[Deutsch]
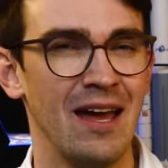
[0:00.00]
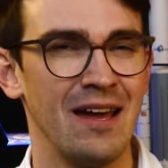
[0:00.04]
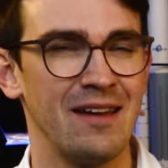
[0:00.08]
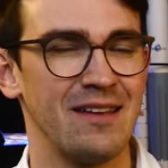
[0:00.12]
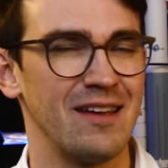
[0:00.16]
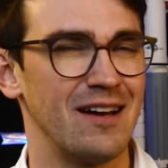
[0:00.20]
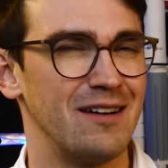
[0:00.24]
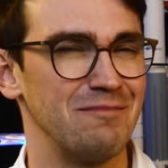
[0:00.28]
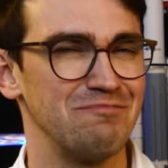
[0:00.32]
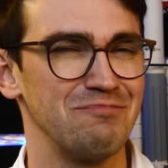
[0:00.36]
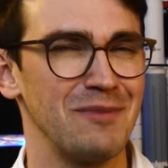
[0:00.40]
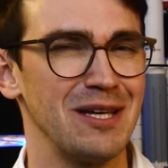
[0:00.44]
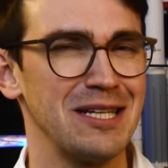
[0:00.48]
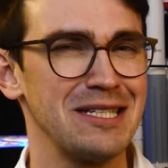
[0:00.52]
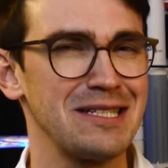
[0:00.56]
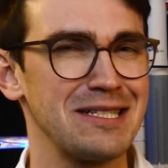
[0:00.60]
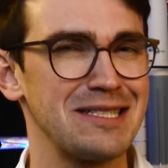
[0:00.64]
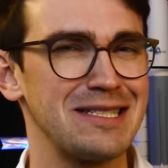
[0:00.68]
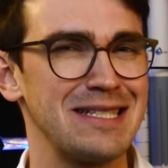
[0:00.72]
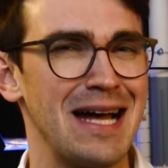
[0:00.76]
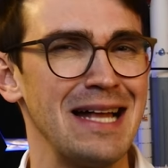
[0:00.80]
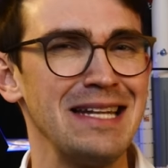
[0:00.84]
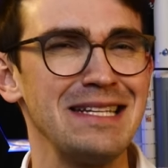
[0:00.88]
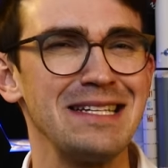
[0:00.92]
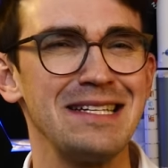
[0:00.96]
Ja,
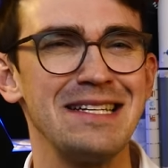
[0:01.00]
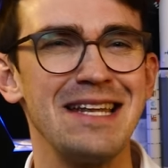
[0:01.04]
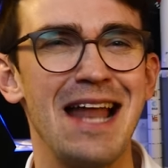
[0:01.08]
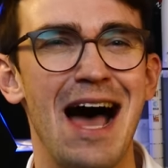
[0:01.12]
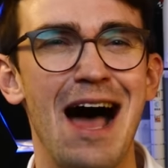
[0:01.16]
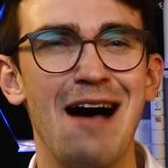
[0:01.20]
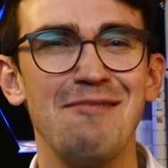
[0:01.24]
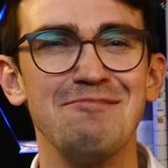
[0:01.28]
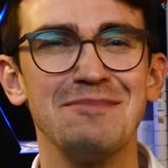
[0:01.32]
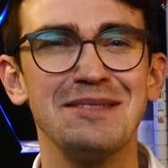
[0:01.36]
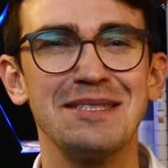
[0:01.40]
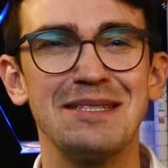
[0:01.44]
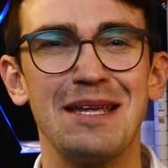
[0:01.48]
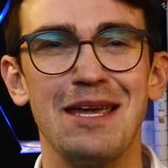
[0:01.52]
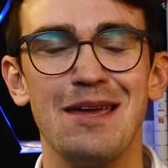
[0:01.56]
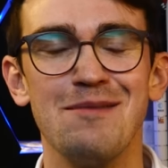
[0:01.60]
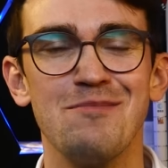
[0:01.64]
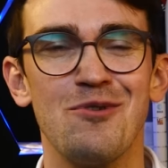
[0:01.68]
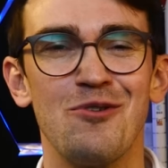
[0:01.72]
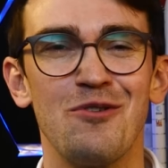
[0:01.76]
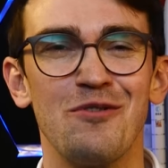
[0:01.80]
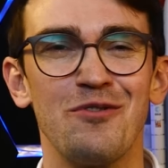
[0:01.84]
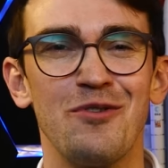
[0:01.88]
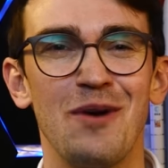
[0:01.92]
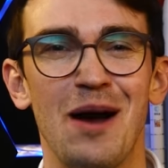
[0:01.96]
interessante
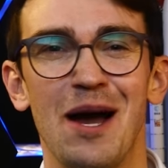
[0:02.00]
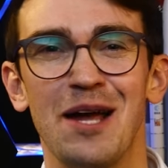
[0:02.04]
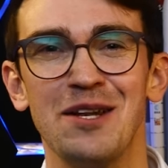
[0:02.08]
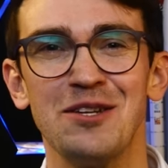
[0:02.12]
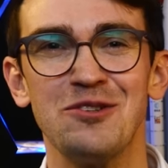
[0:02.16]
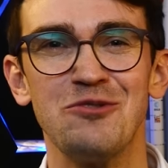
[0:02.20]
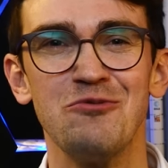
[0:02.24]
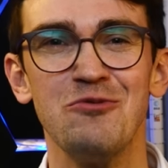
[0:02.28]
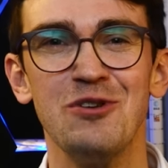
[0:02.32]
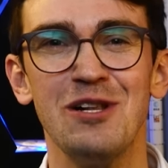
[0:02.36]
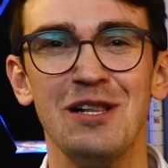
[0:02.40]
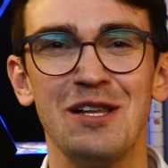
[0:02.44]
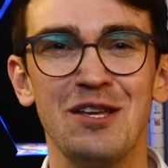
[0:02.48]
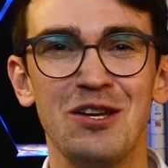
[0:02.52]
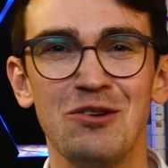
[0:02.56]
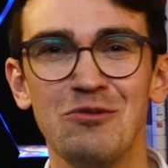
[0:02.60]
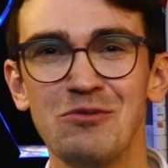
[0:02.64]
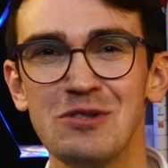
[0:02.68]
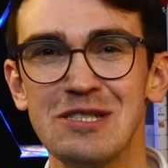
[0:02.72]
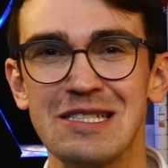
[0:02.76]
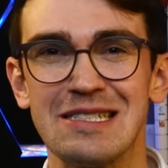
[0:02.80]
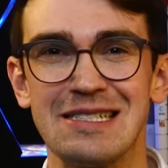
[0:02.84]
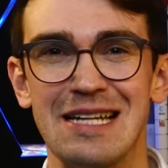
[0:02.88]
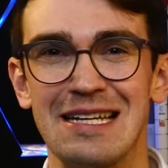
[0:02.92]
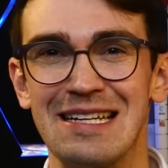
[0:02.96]
Namensgebung für einen
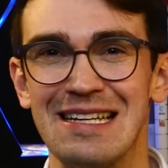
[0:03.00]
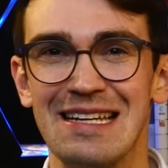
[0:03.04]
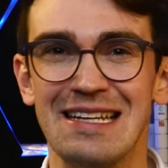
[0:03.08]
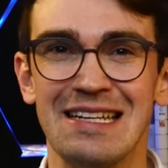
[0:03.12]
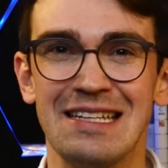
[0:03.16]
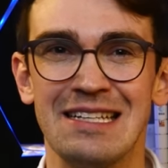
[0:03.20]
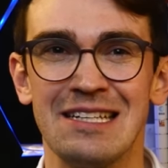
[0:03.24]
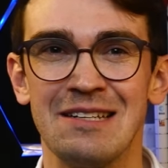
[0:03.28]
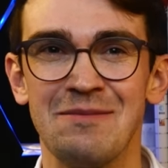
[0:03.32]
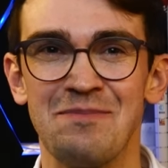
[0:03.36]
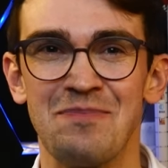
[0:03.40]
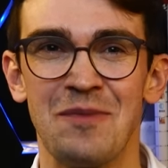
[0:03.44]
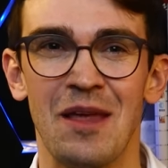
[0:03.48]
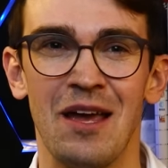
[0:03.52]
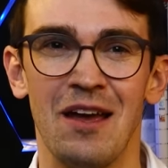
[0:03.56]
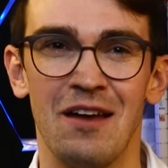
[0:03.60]
Dual-Use-Satelliten,